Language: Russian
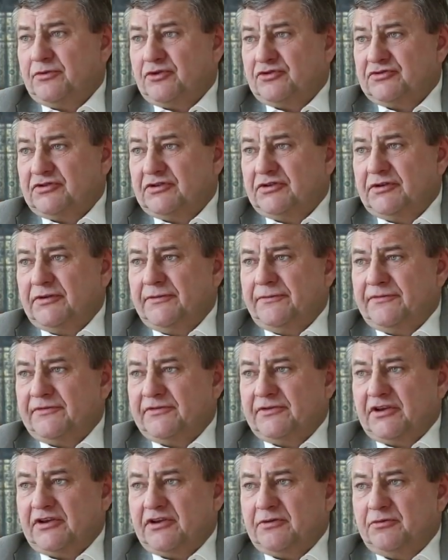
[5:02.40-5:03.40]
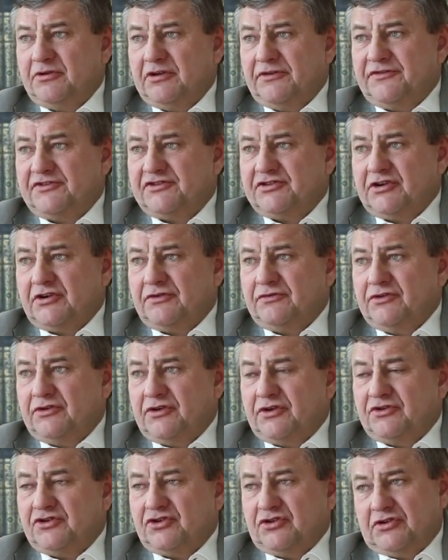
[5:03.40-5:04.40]
просто, да, таких было офицеров,
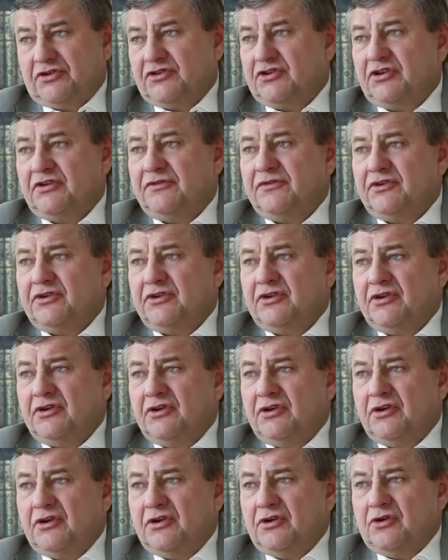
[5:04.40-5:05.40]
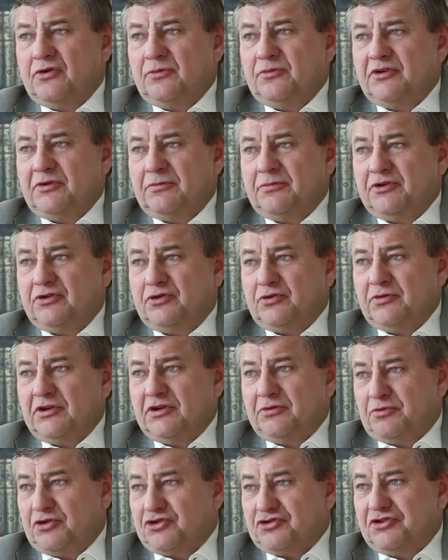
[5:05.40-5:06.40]
наверное, человек 9 меня
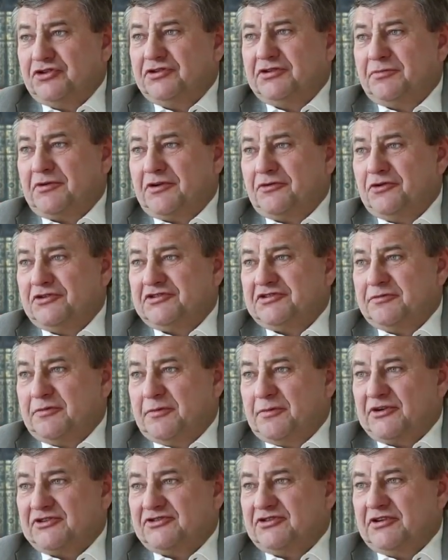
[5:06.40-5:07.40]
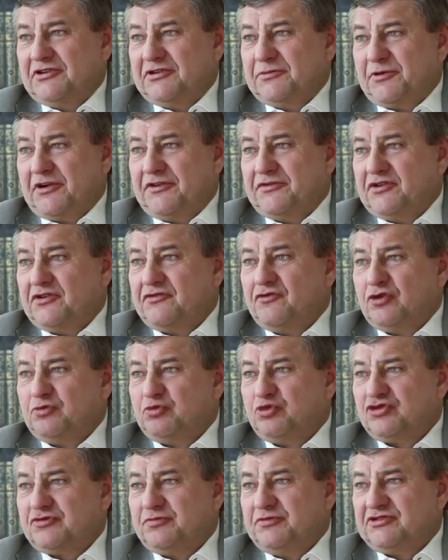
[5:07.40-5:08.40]
Они пришли добровольцы и попросили отправить их в
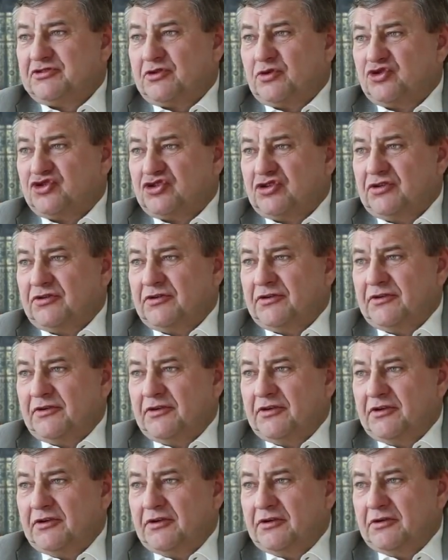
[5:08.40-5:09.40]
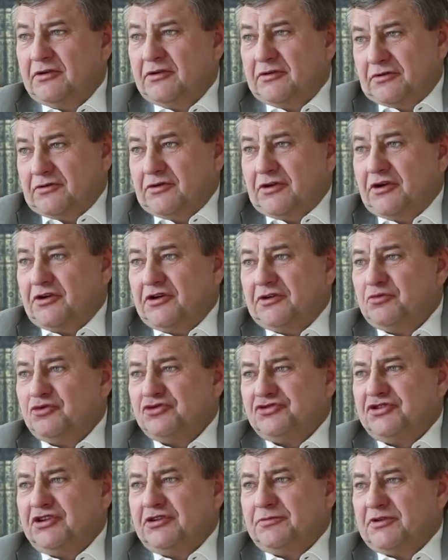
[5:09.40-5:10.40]
отпуск бессрочный. Я их
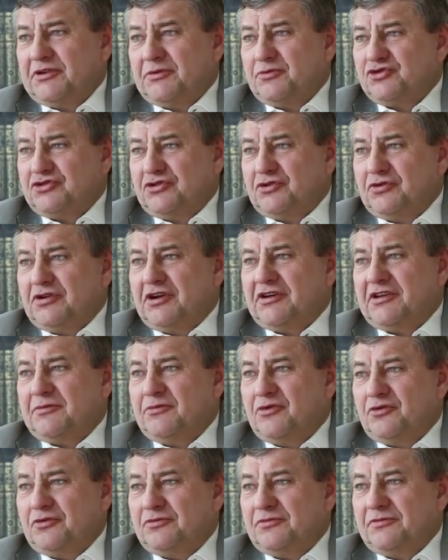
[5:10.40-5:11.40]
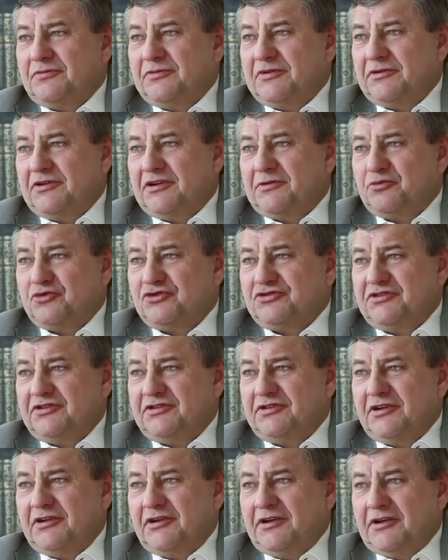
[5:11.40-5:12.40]
отпустил, потому что, ну как я могу да, не
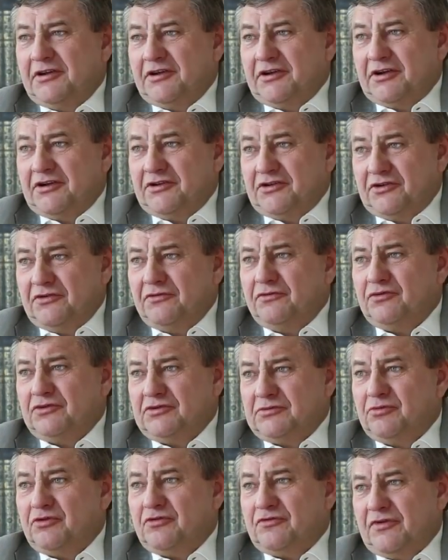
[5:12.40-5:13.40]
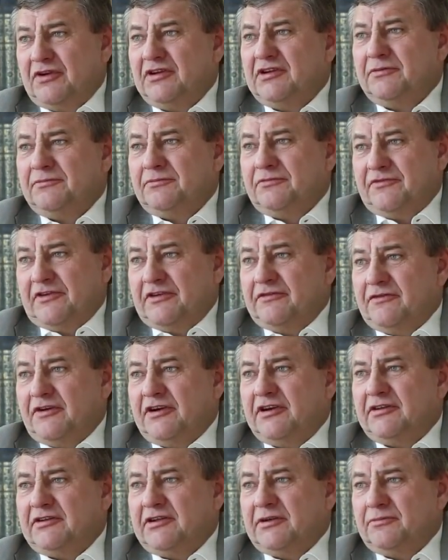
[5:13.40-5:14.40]
отпустить? И они вот, буквально
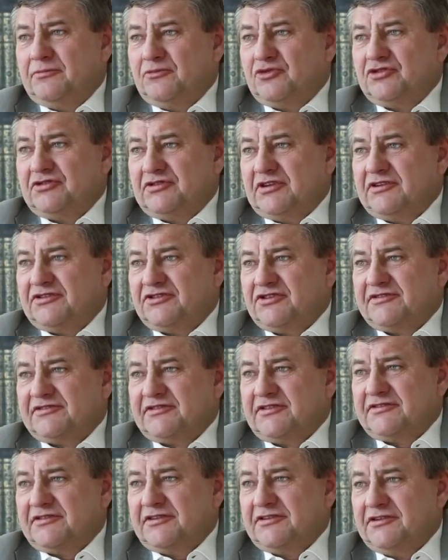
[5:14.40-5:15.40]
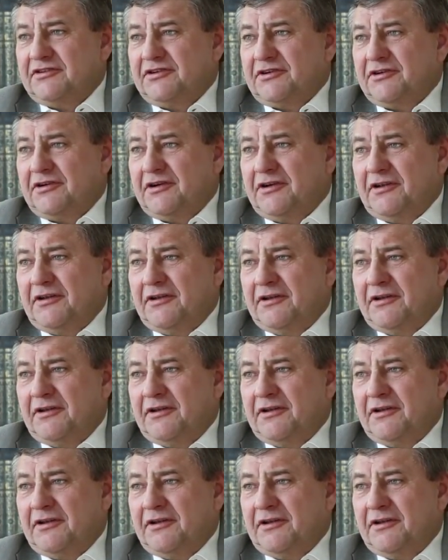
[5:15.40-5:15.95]
воевали, там, может так сейчас сказать, наверное.